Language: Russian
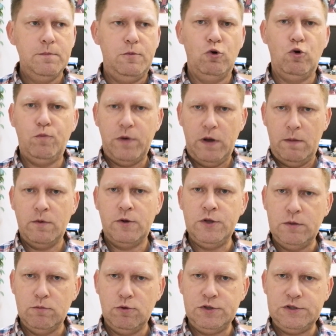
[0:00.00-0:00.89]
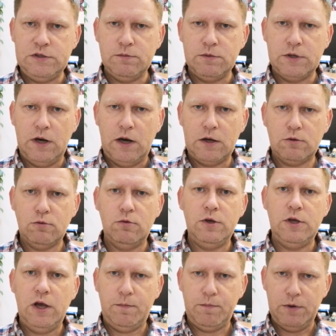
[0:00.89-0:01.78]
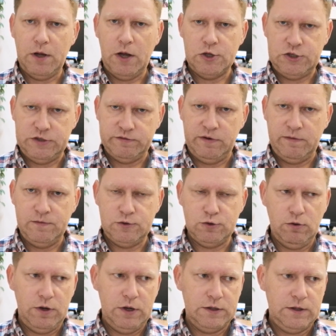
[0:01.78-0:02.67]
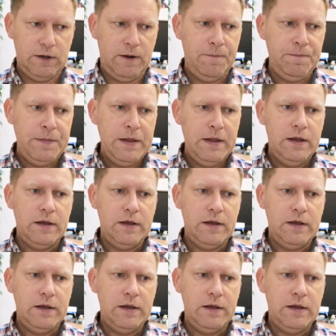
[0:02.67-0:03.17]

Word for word: покупаем к нему сим-карту и оплачиваем все это.